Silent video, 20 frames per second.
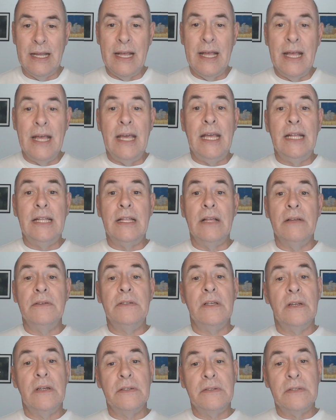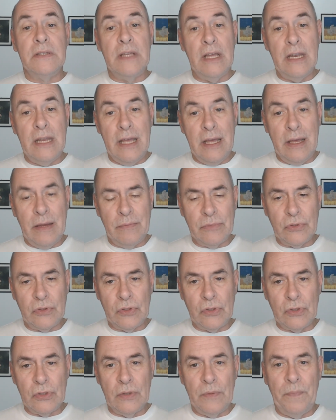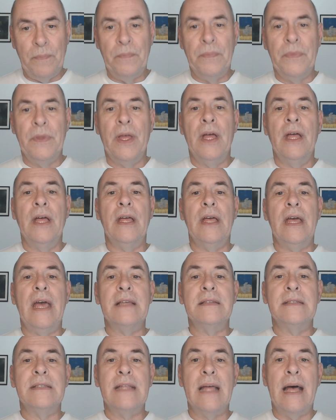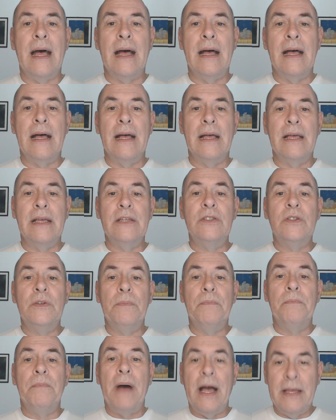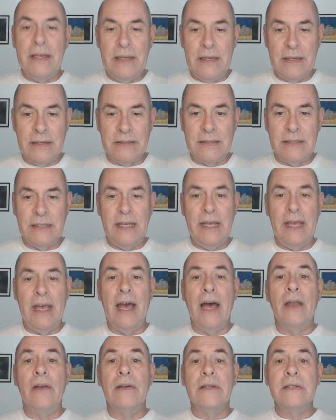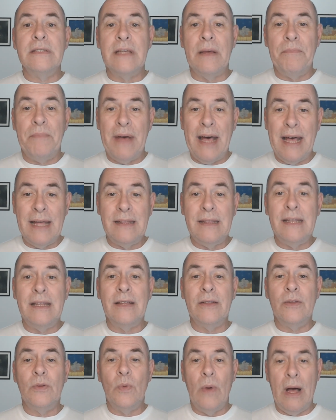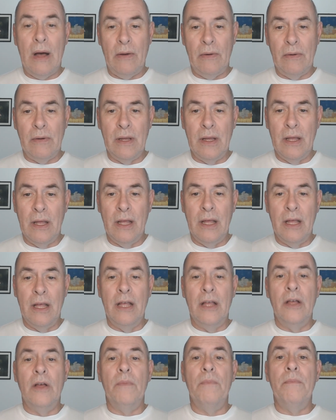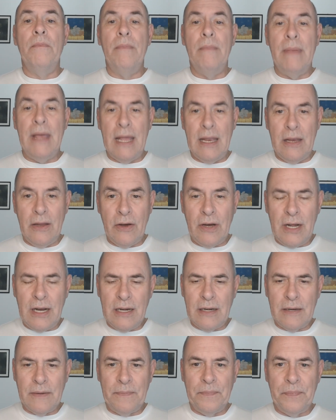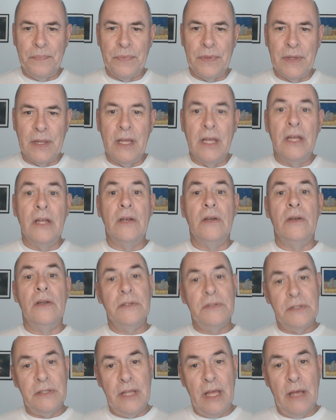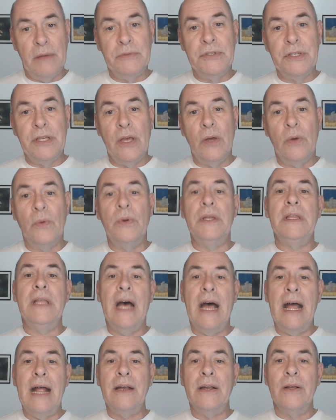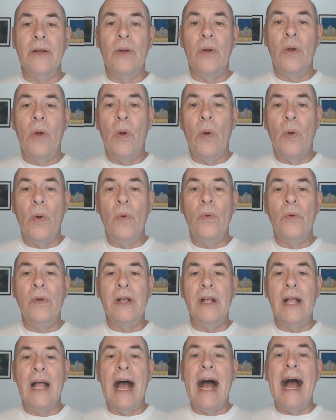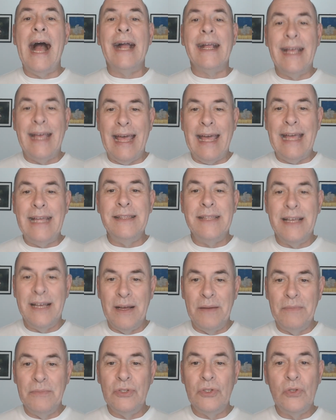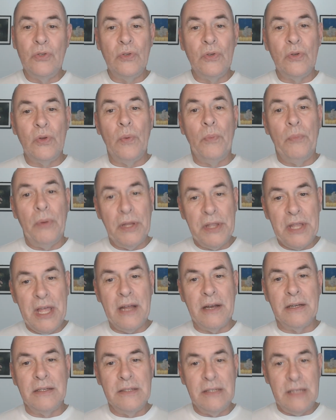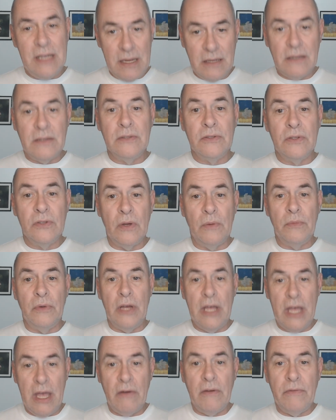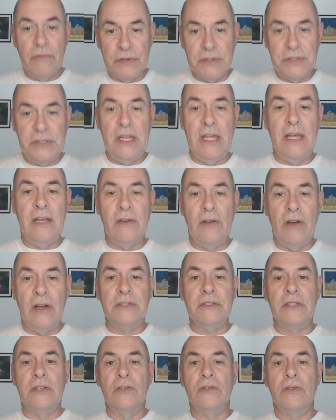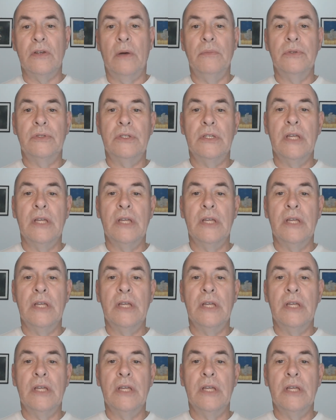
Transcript: Então, se nós queremos esta, este país, que é a nossa pátria atual, melhor, nós temos que cuidar com a quem damos o poder. Sim, somos eu e você, nós que somos